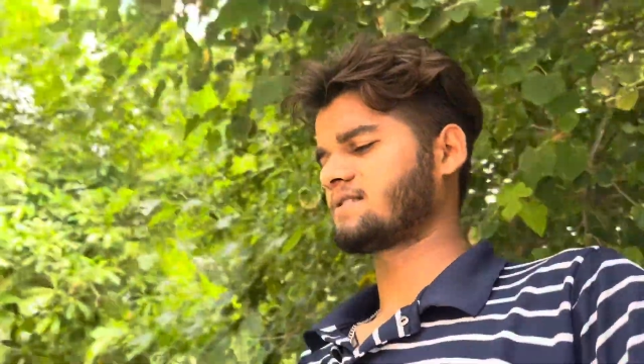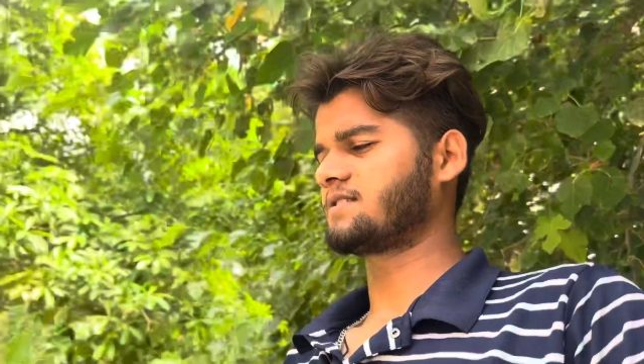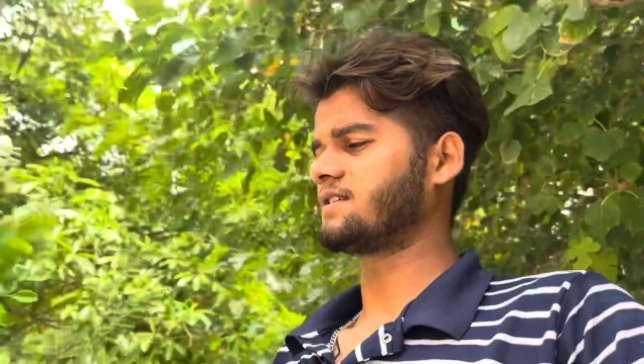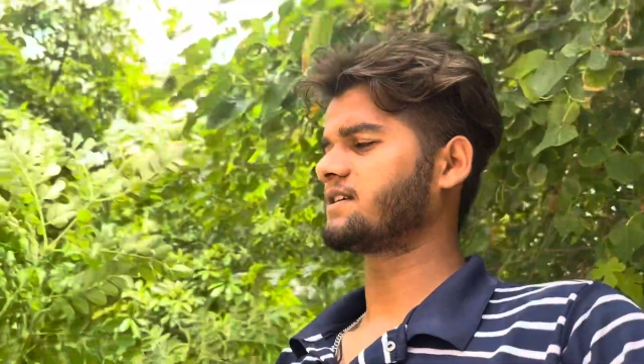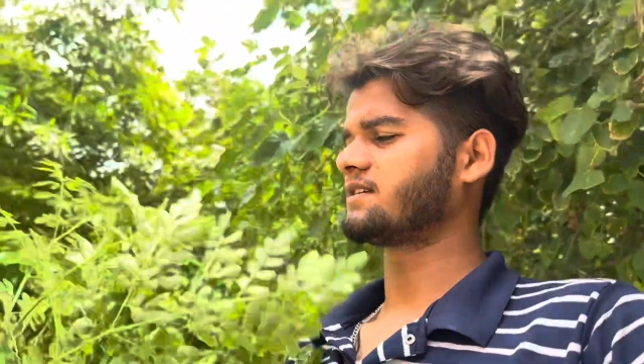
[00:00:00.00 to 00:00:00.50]

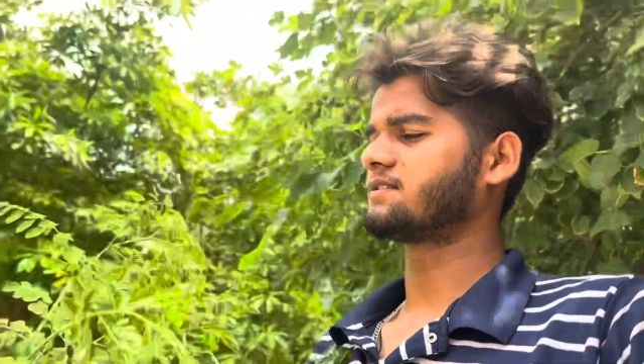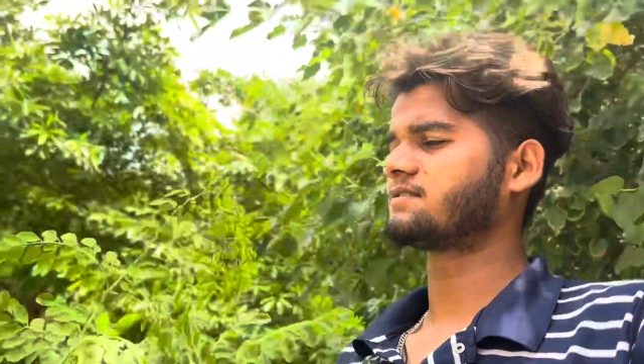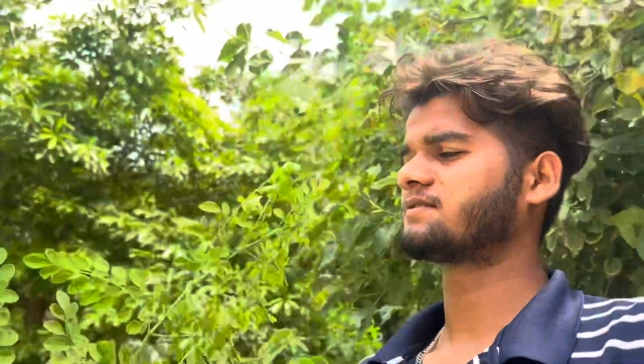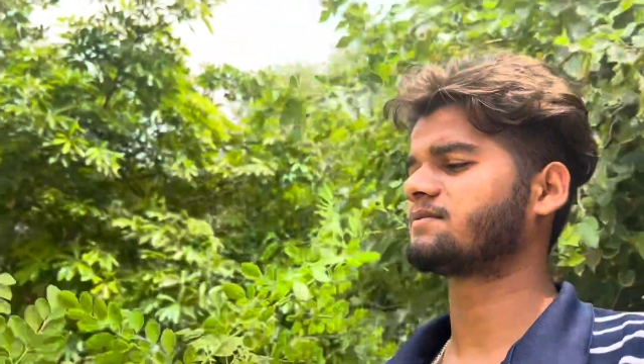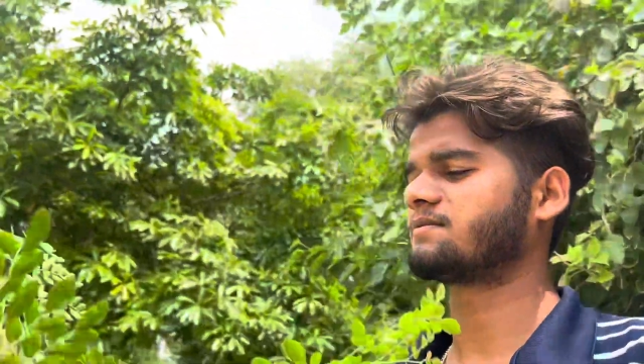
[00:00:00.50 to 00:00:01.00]
ठीक है भाई
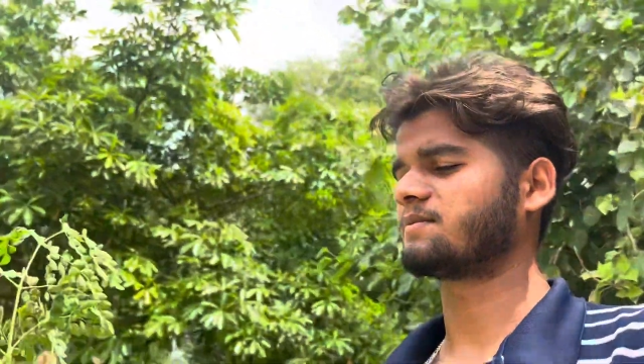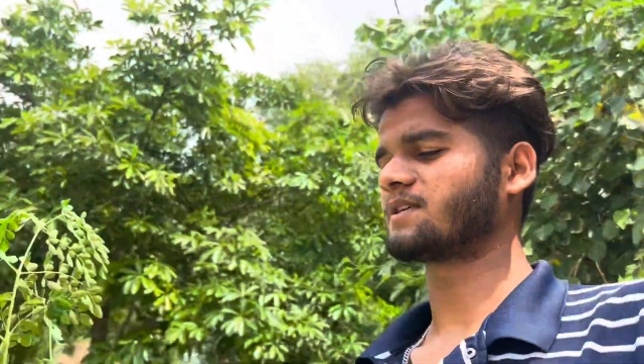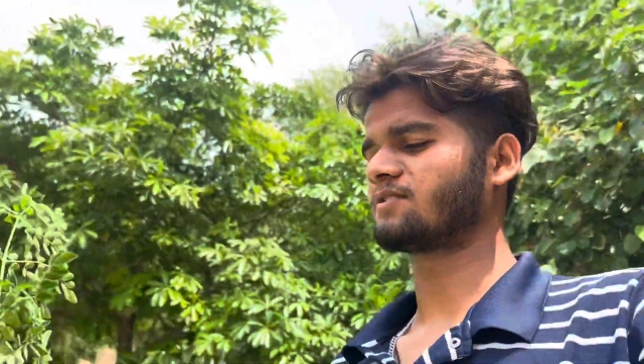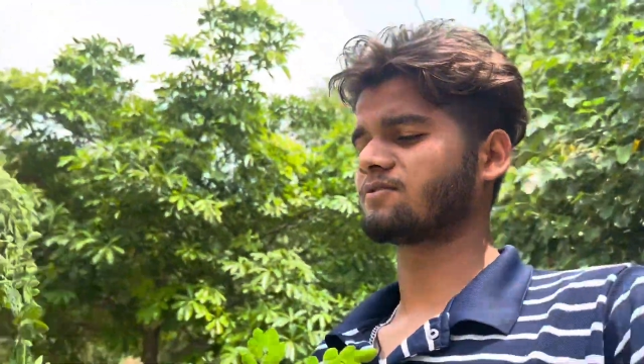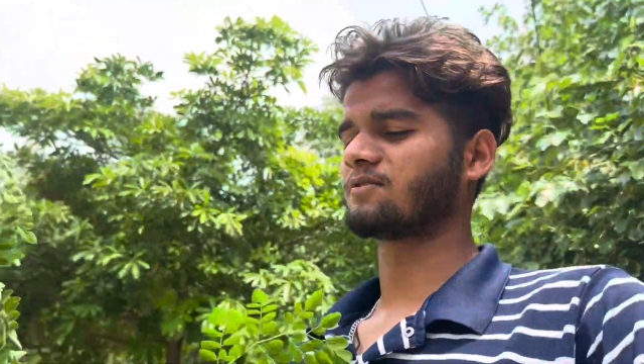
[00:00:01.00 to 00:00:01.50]

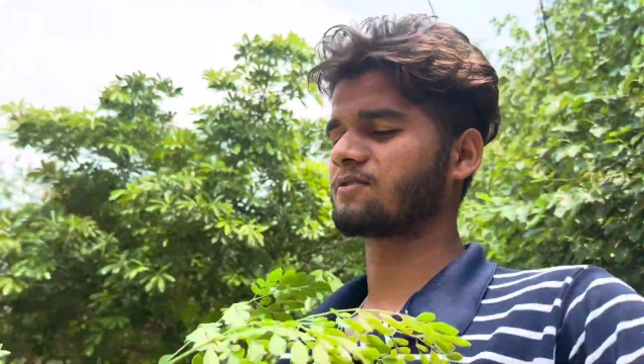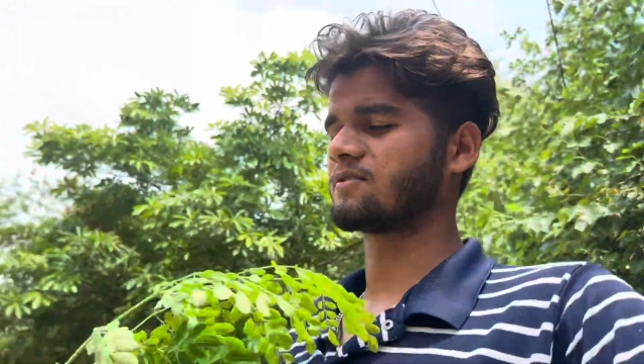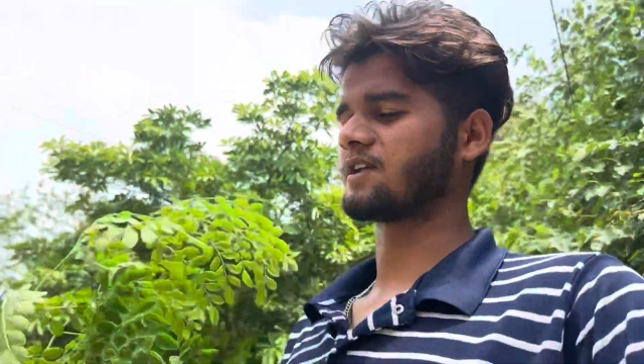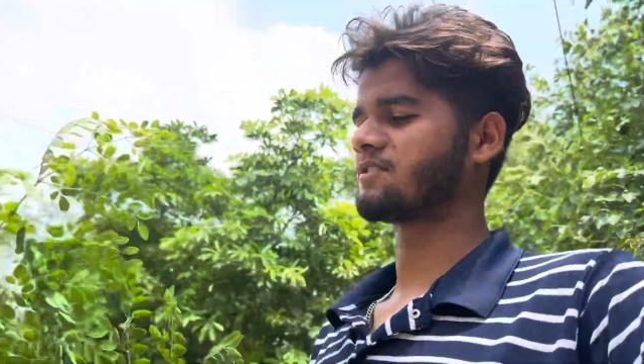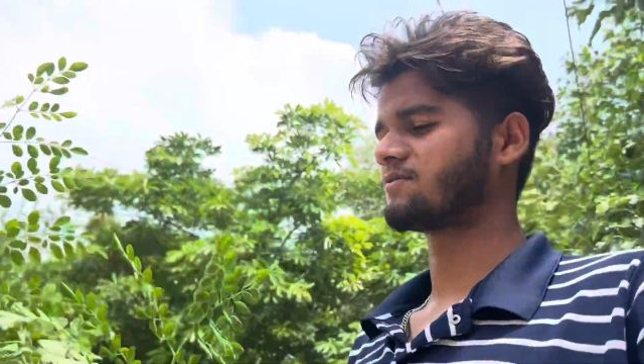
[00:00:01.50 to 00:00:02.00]
घर तोड़ तो
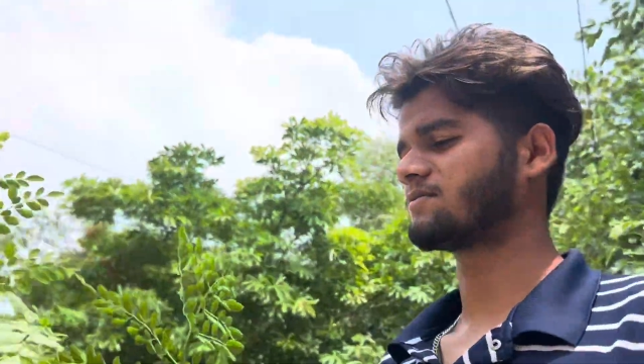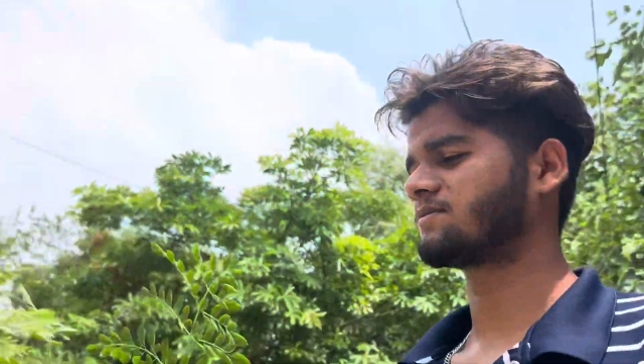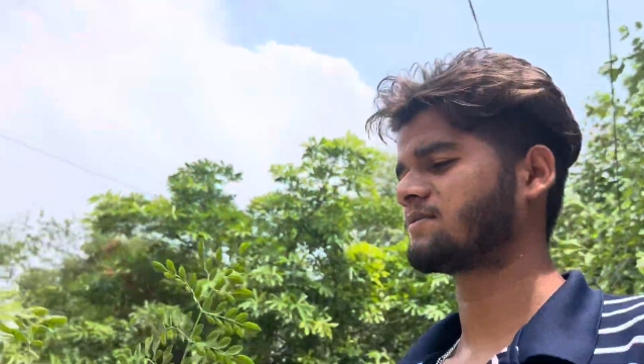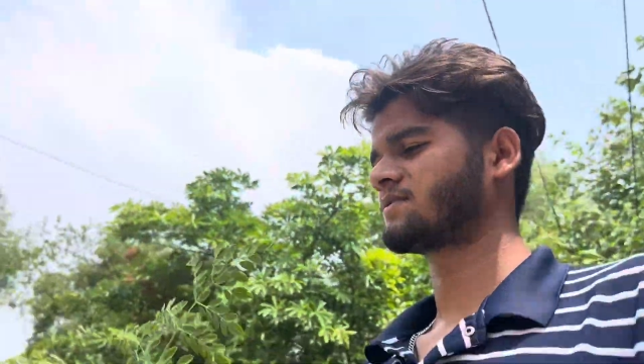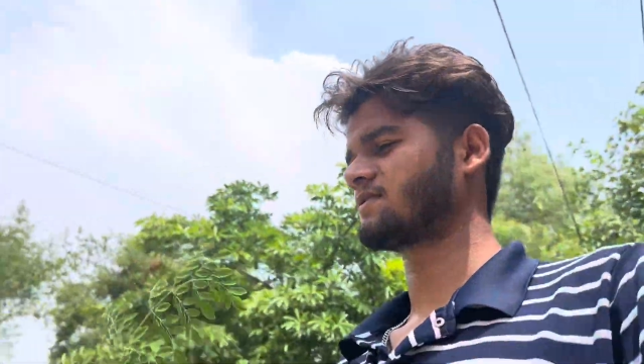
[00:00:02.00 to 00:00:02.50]
लाया हूँ
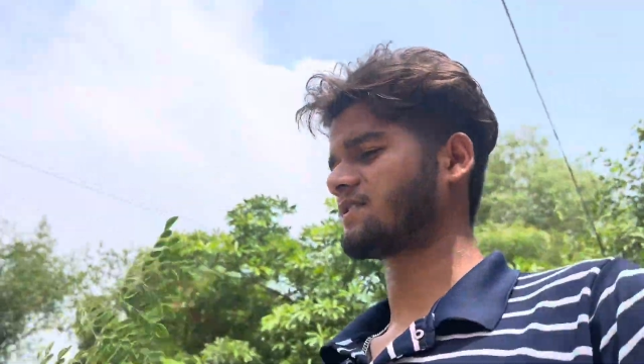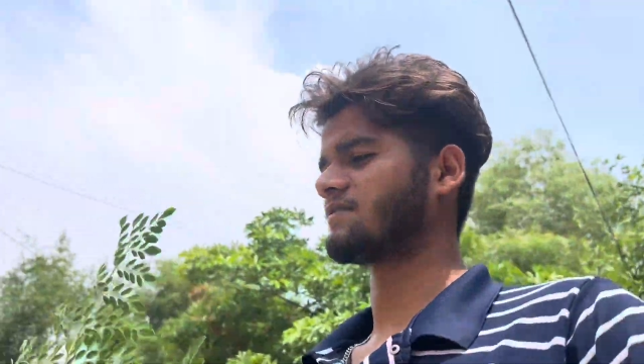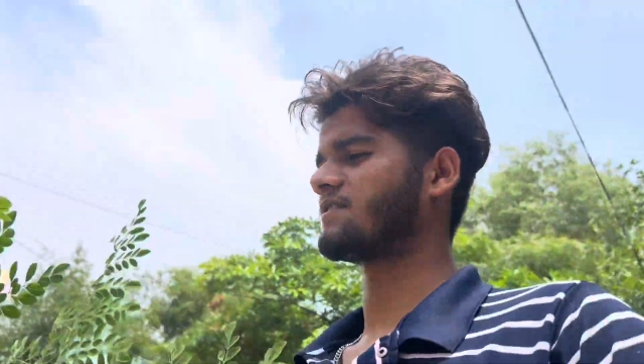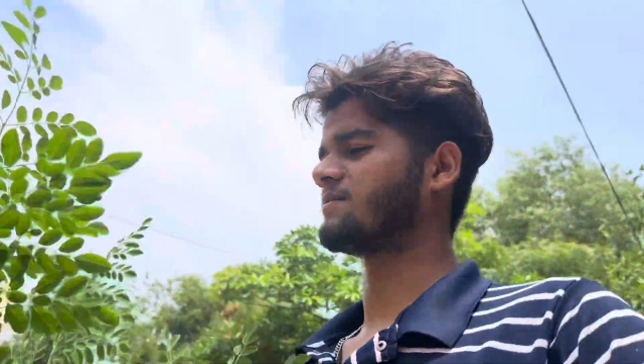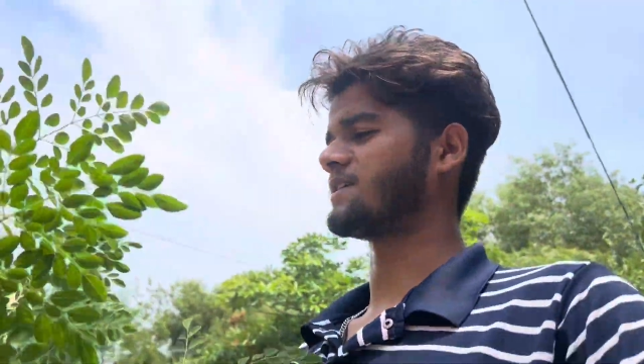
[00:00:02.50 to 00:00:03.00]

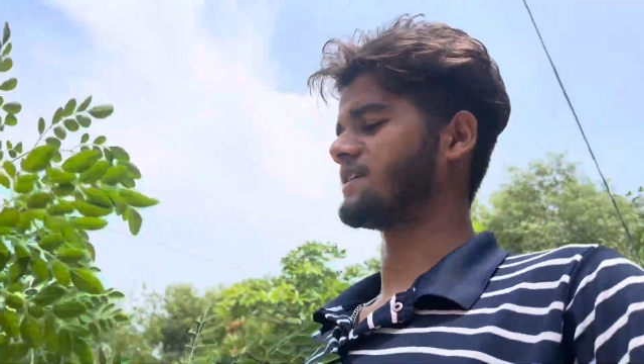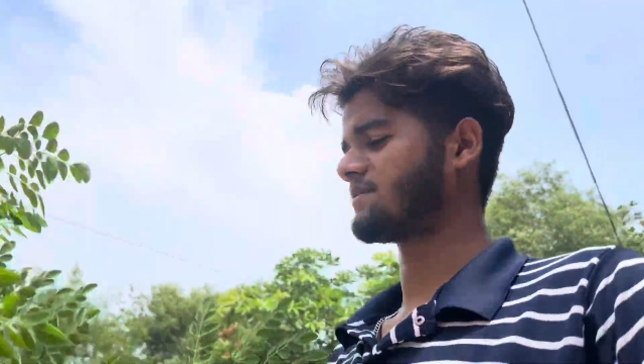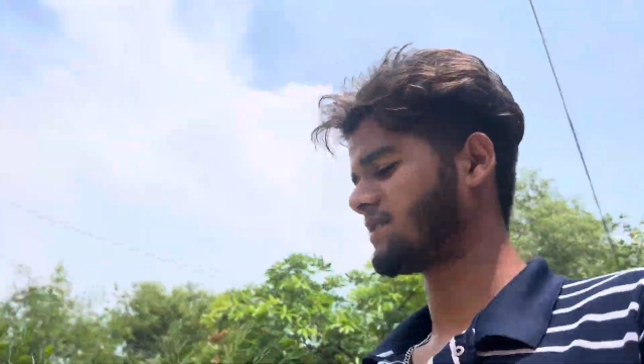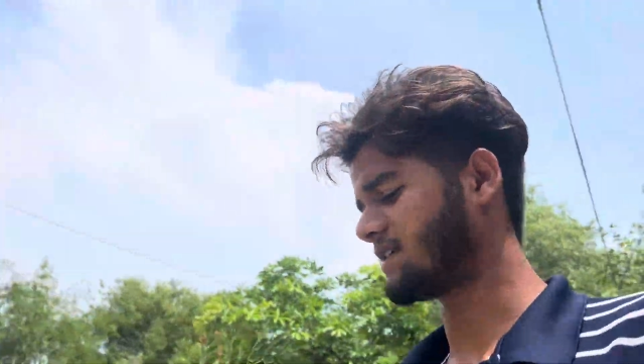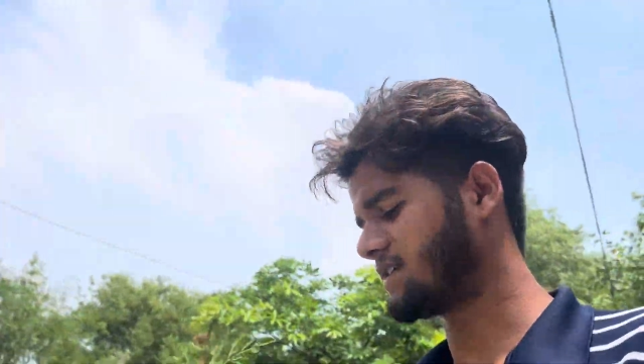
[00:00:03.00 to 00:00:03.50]
कन्फर्म नहीं है
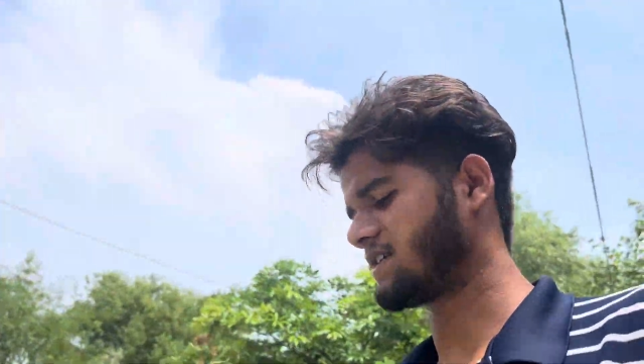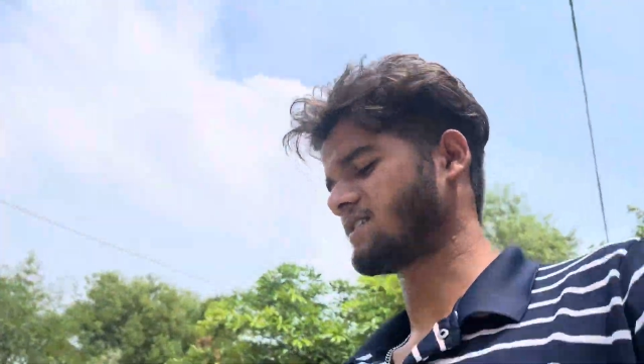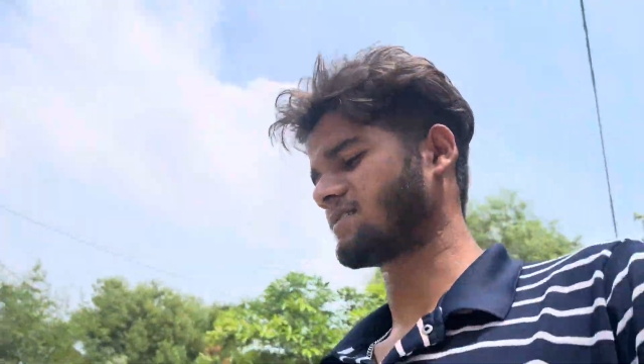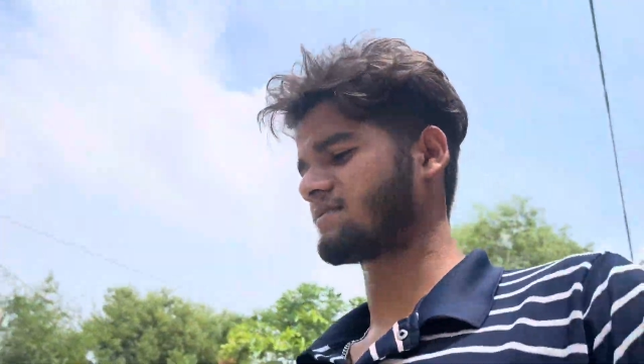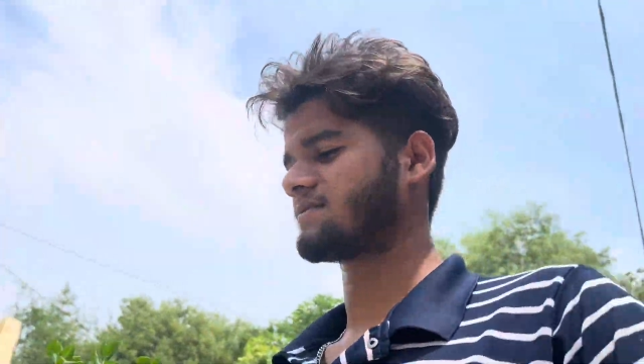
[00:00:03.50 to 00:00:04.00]
भी यही है